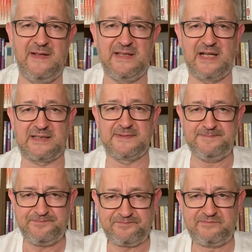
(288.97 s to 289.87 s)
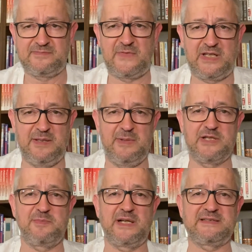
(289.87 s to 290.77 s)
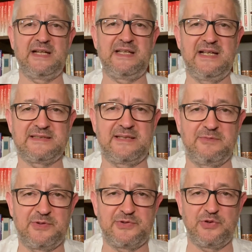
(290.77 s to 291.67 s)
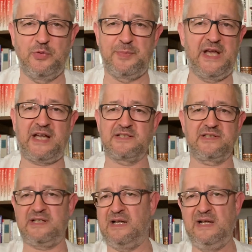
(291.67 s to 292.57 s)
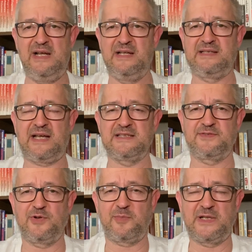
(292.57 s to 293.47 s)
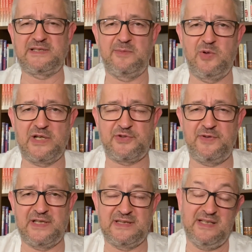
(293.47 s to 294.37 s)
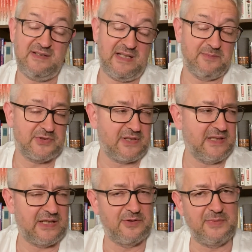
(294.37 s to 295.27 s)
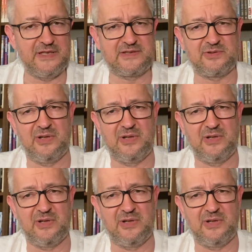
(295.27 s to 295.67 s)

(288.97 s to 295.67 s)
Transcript: jak Himmlischbach z angielskim, który się upiera, że ta transformacja była świetna, no ale może na jego miejscu